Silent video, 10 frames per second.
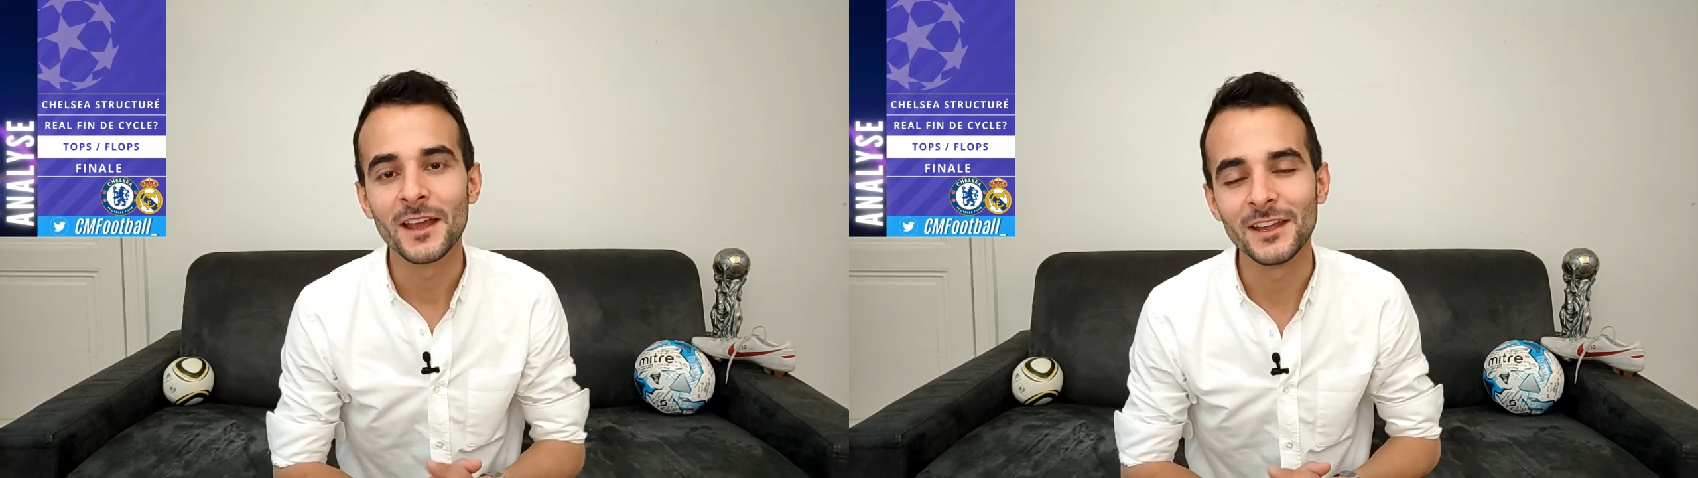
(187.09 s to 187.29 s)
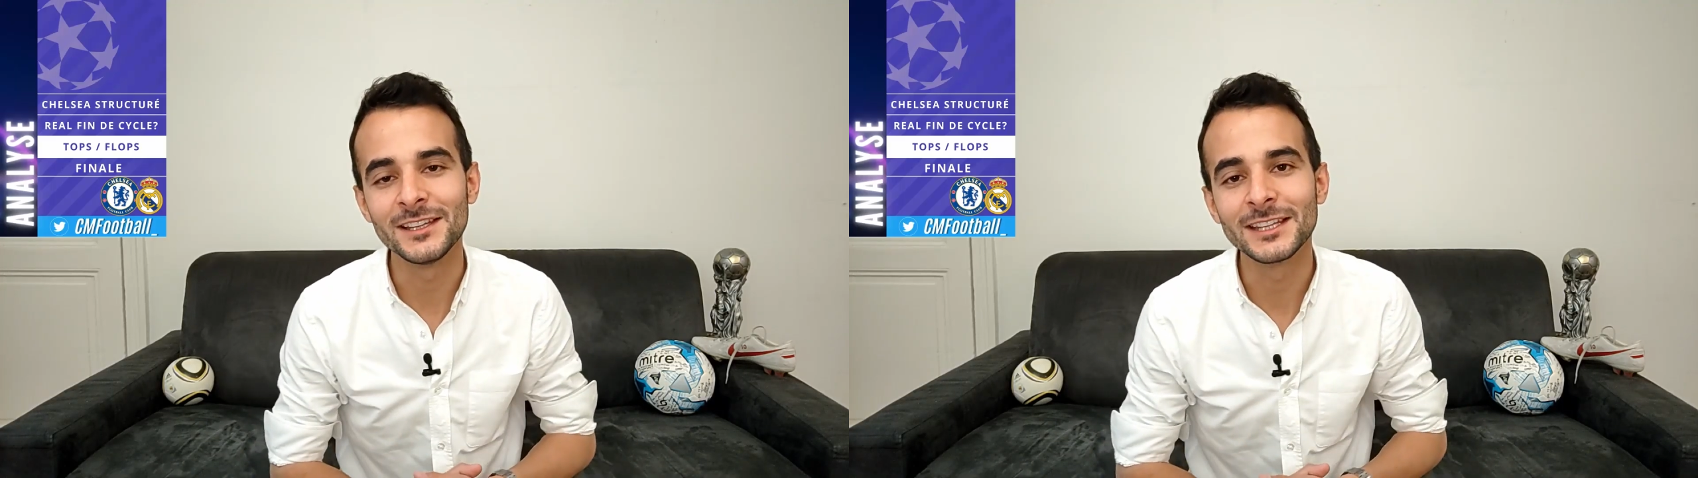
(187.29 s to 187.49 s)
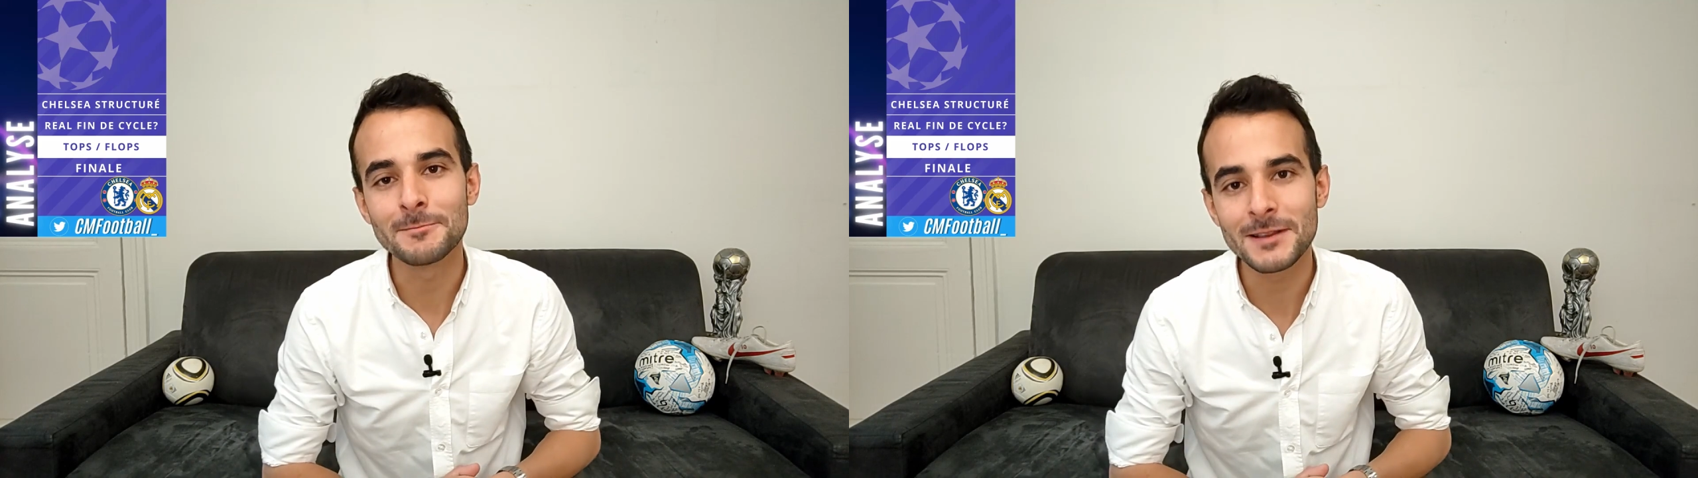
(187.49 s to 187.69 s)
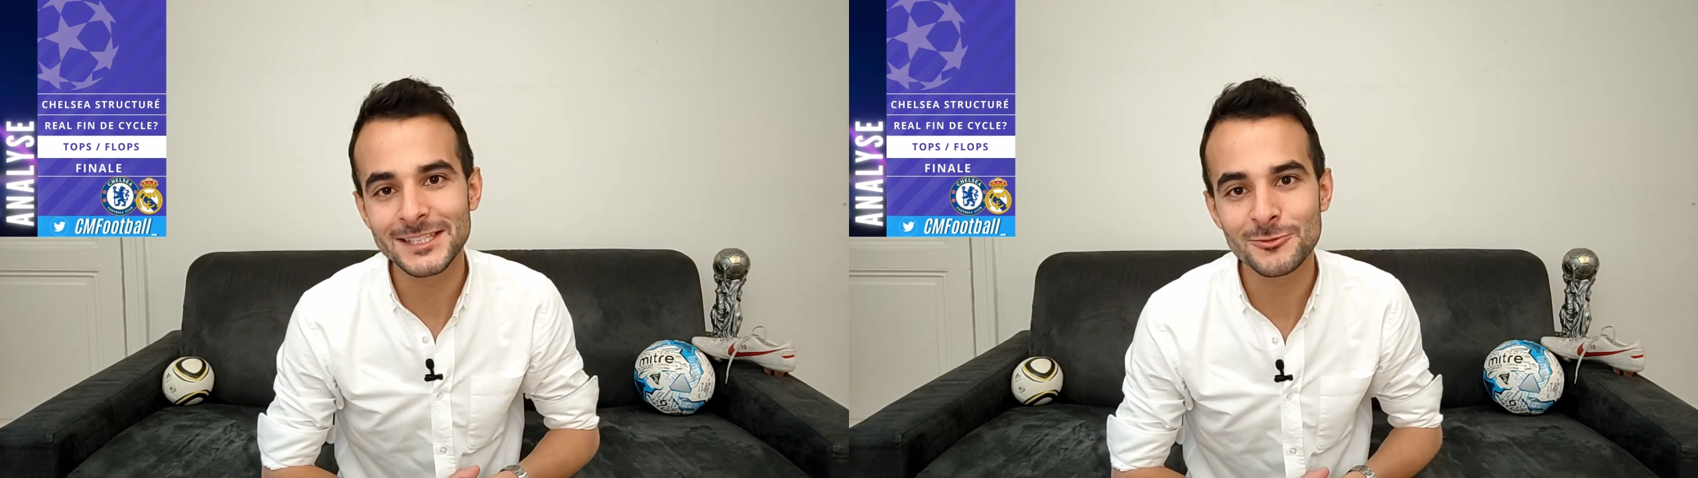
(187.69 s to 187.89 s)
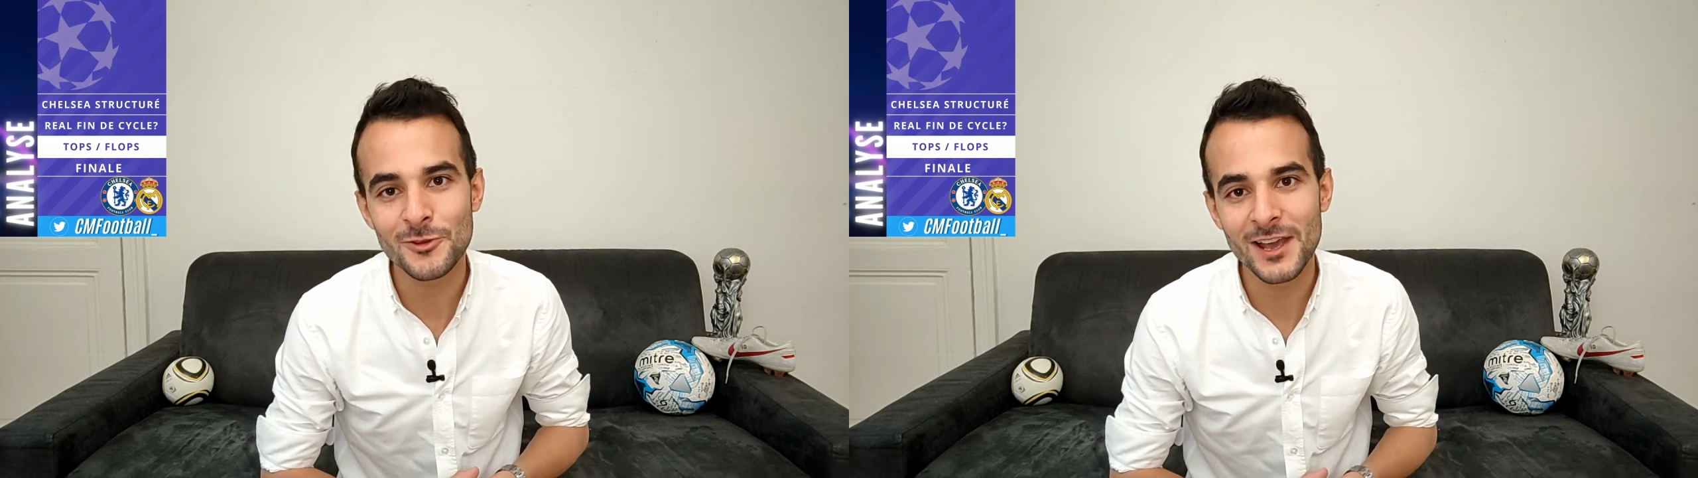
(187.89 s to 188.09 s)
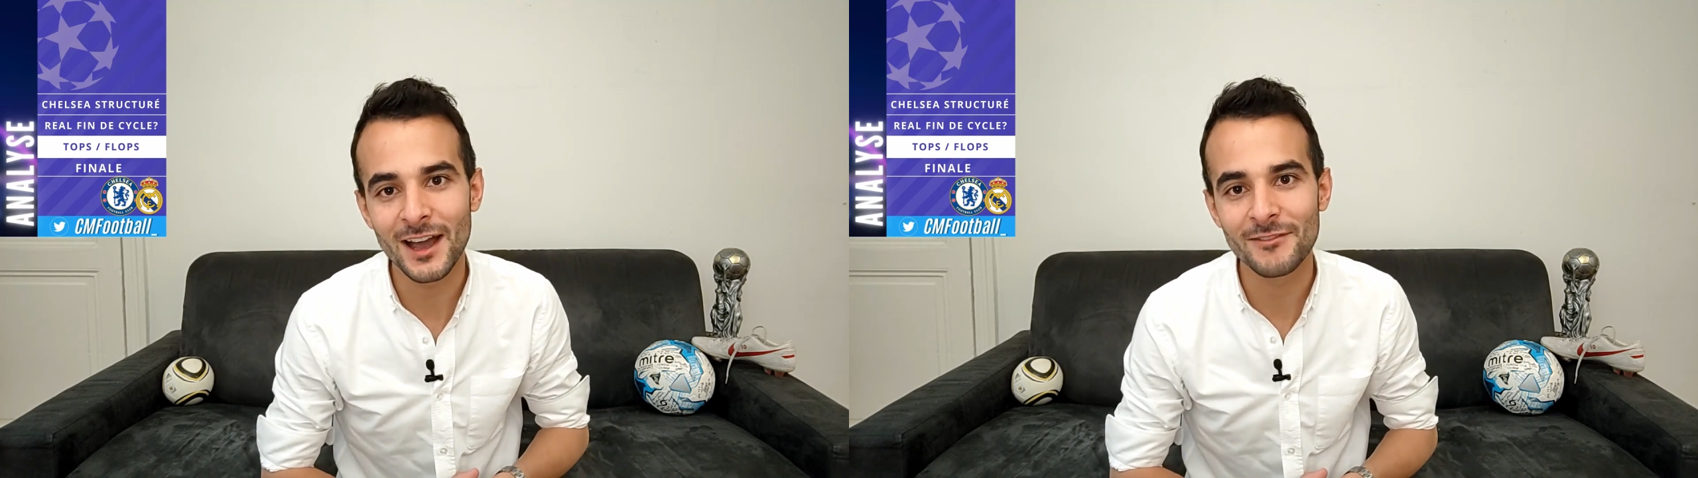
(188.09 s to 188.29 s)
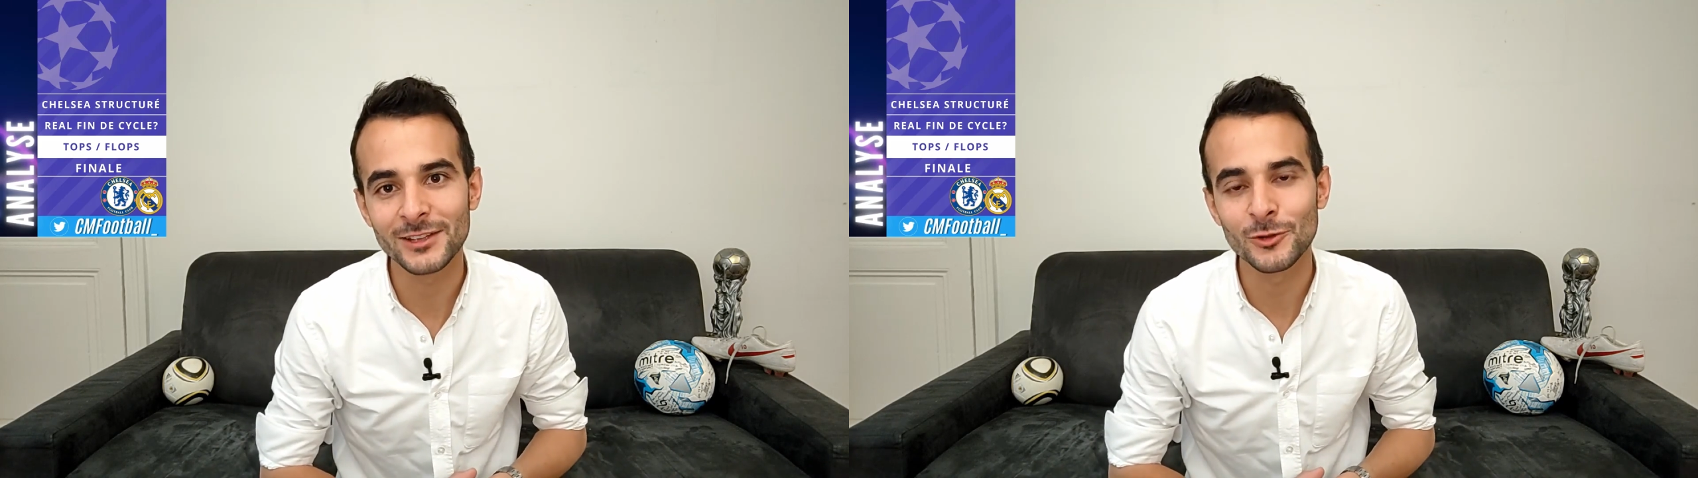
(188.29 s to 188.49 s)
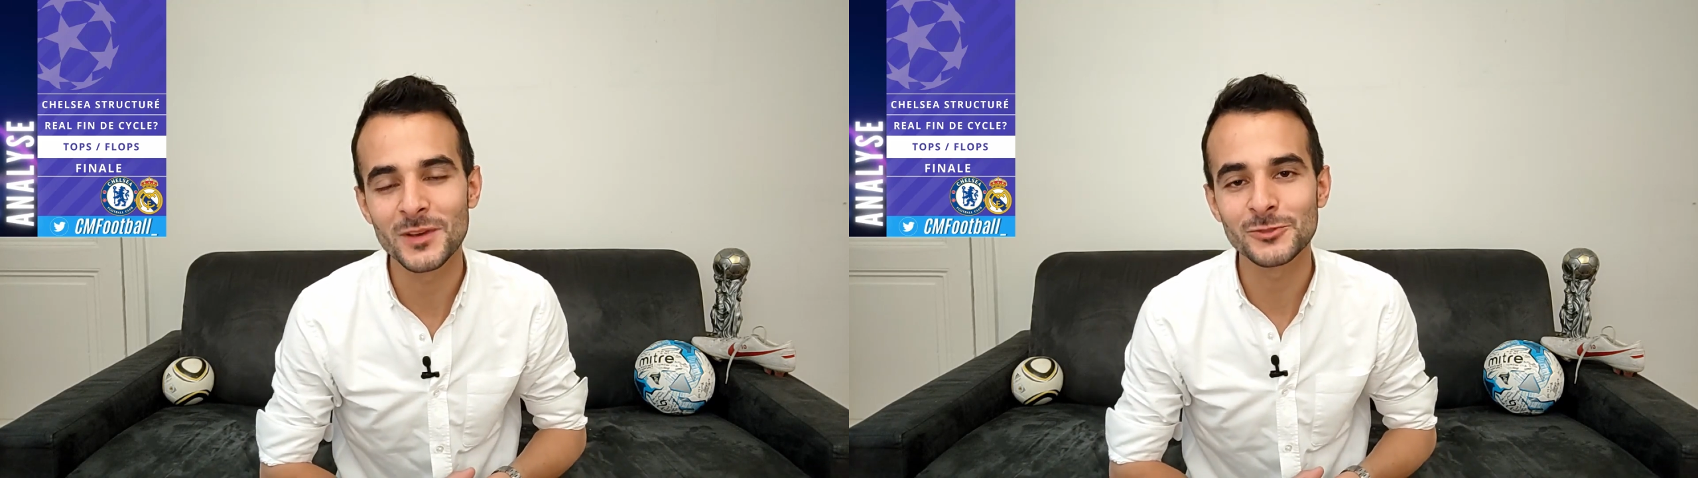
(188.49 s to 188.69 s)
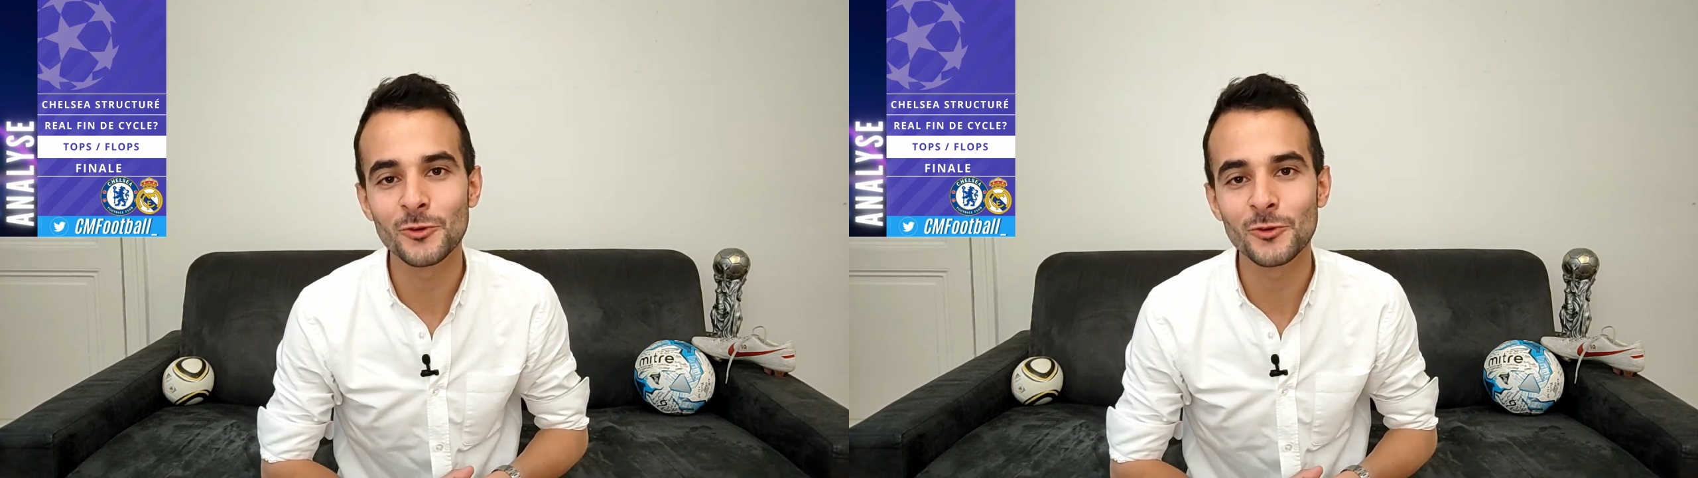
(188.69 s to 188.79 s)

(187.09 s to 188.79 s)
il n'était pas titulaire avec Thomas